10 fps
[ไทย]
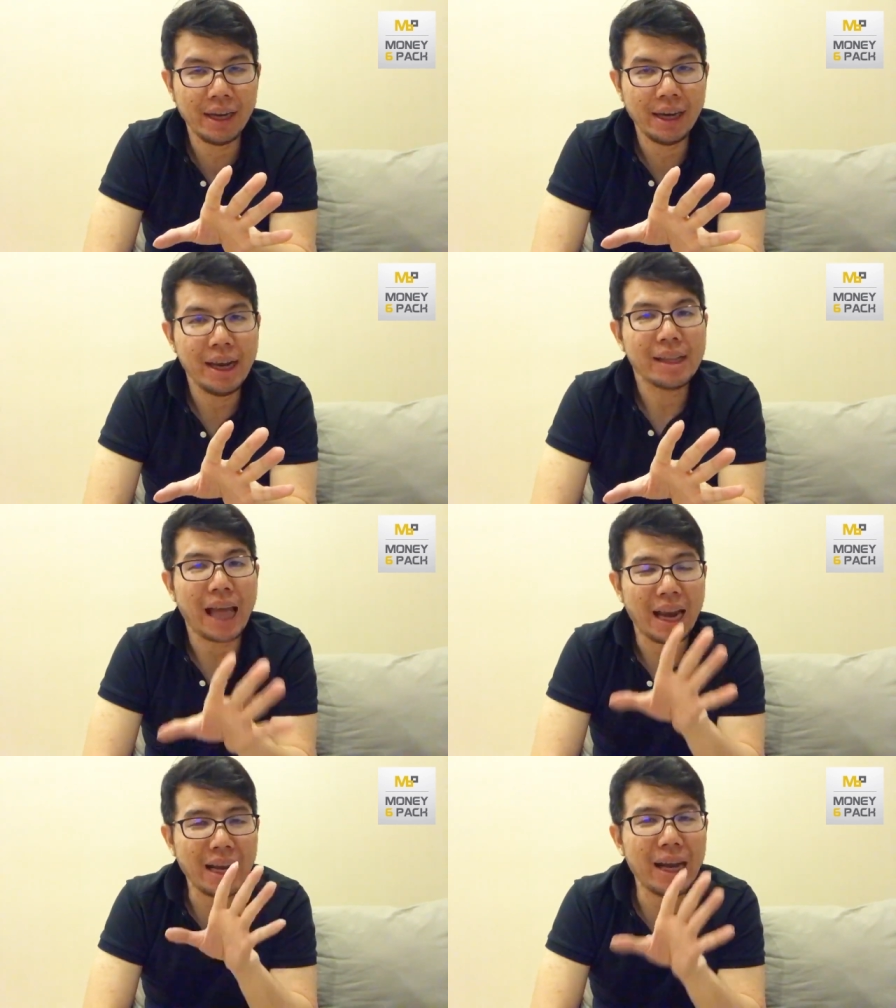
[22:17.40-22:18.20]
แต่
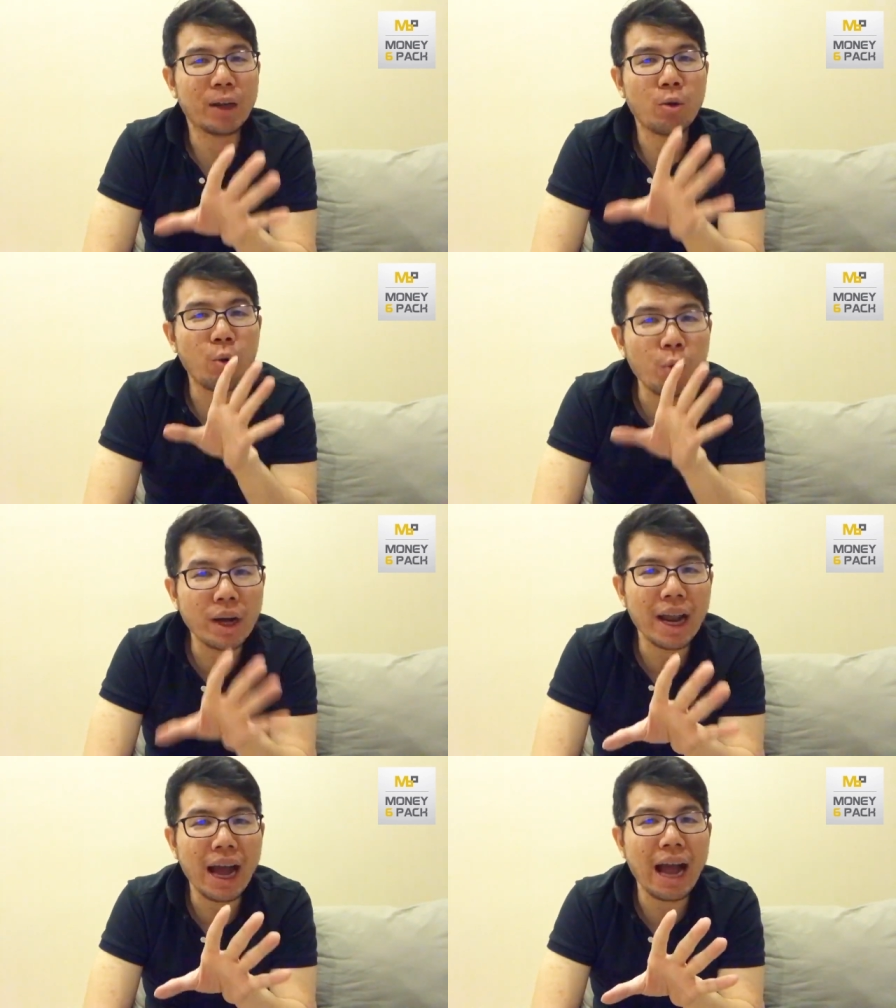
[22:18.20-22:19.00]
ถ้าเกิดคุณ
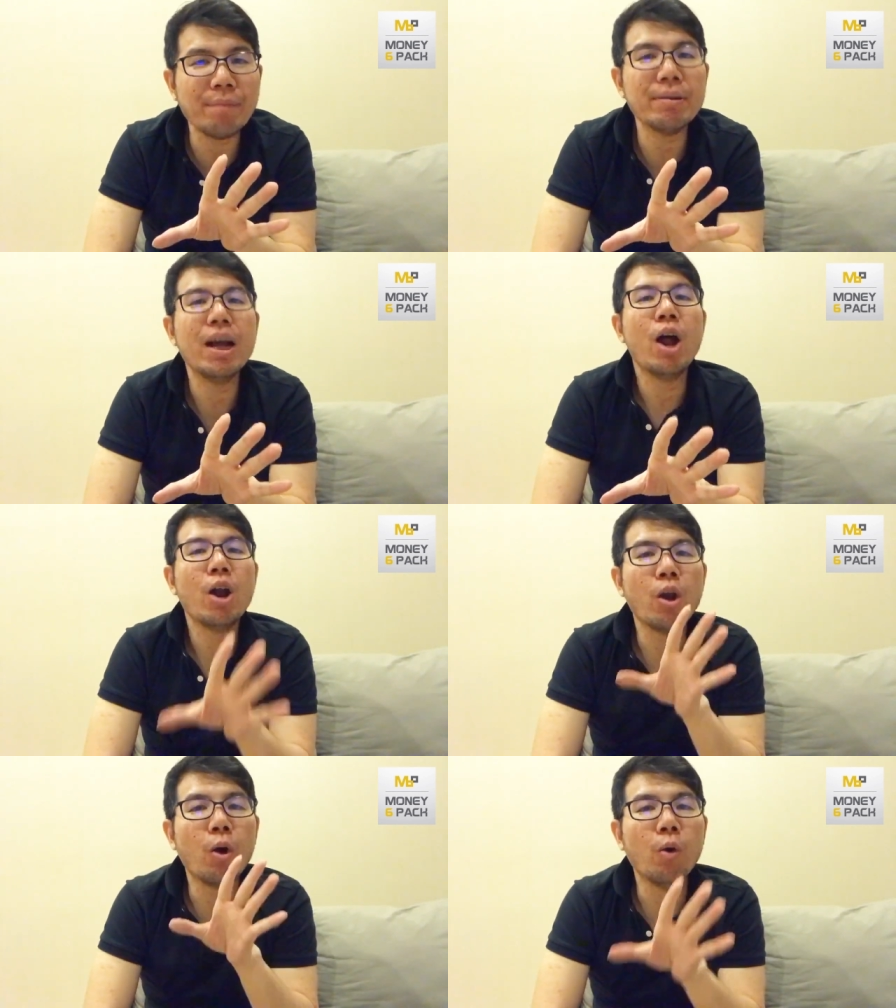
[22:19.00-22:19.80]
นะครับ
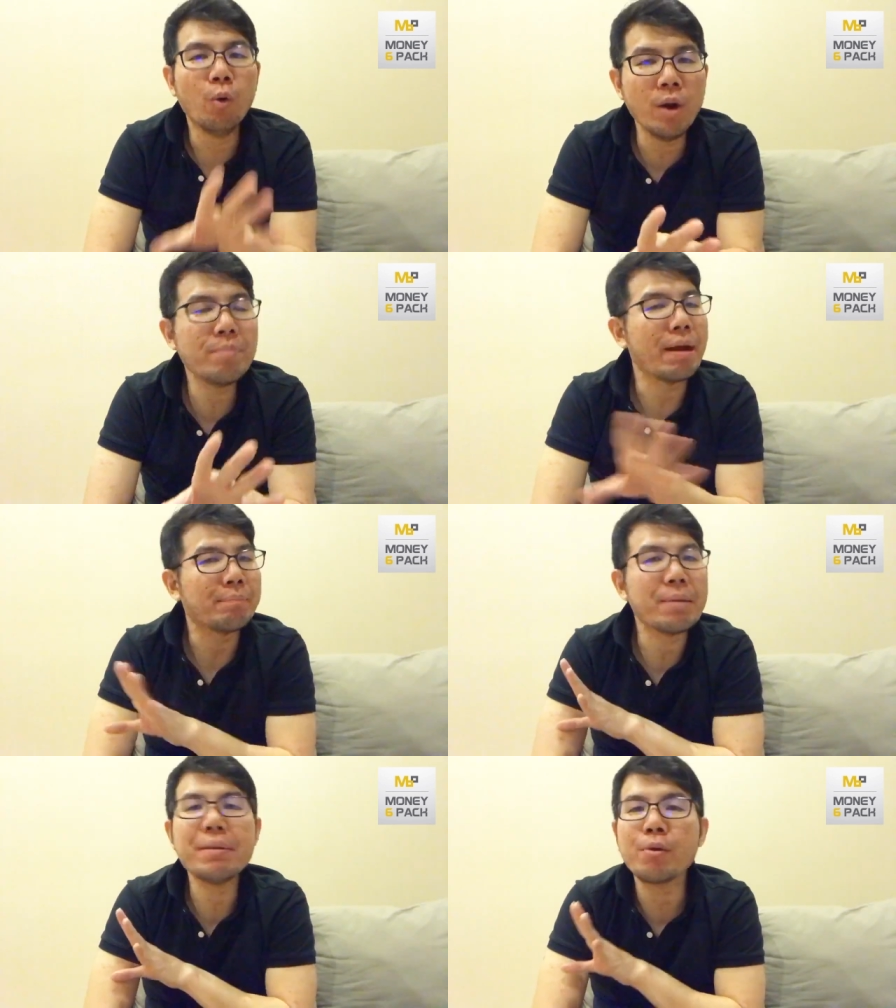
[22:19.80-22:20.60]
ลงหุ้นแบบ
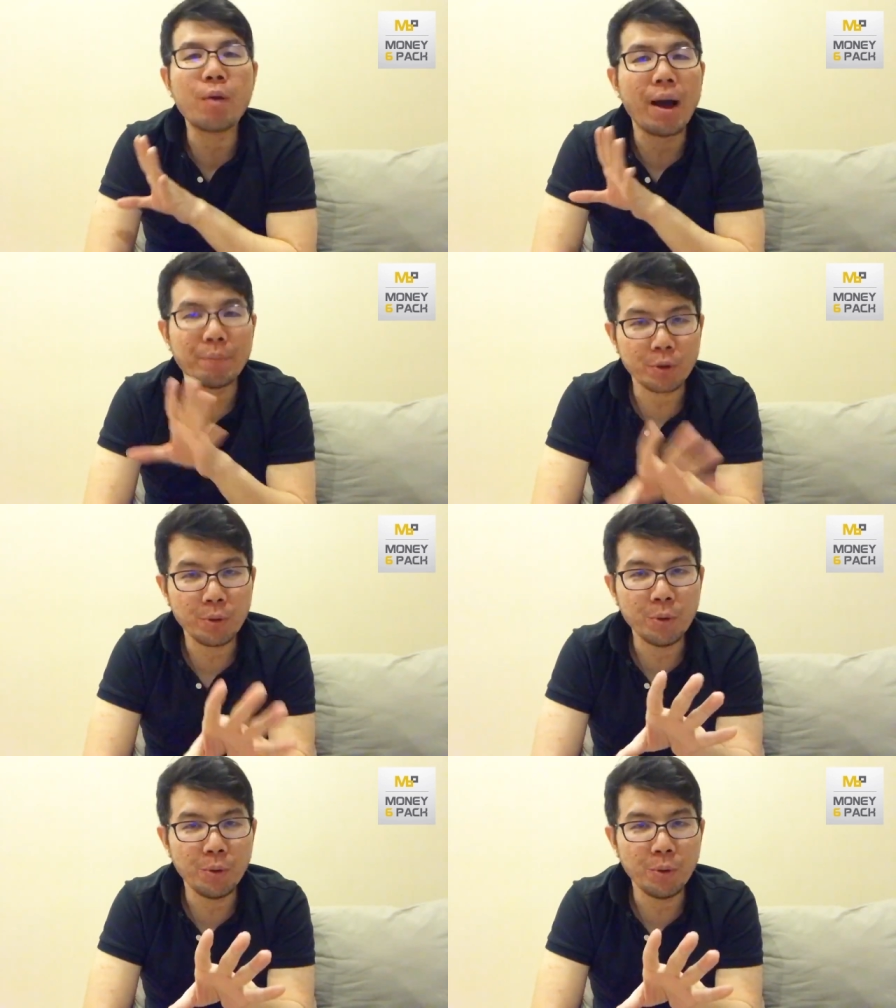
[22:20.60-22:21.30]
ไม่มีความรู้